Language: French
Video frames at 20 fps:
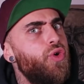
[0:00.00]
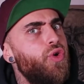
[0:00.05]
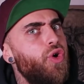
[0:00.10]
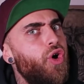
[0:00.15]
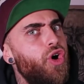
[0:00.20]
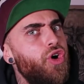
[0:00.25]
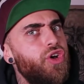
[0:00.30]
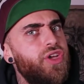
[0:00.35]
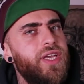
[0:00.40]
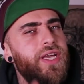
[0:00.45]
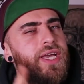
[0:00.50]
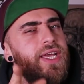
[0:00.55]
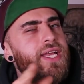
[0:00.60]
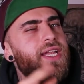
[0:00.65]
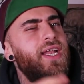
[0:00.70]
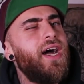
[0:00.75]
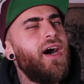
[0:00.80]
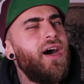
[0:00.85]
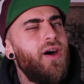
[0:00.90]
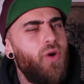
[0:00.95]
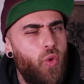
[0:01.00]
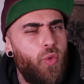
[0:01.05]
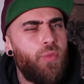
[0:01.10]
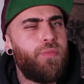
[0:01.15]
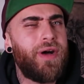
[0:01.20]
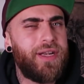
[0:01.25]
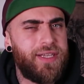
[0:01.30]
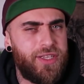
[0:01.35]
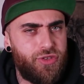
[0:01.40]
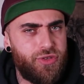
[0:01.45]
Euroc et là, on
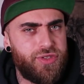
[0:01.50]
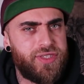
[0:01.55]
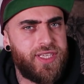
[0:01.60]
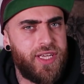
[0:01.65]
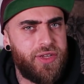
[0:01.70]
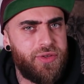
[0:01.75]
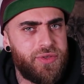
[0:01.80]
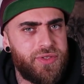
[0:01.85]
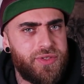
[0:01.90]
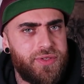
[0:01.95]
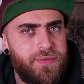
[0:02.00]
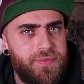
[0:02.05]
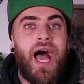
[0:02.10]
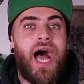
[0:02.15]
parle des choses sérieuses.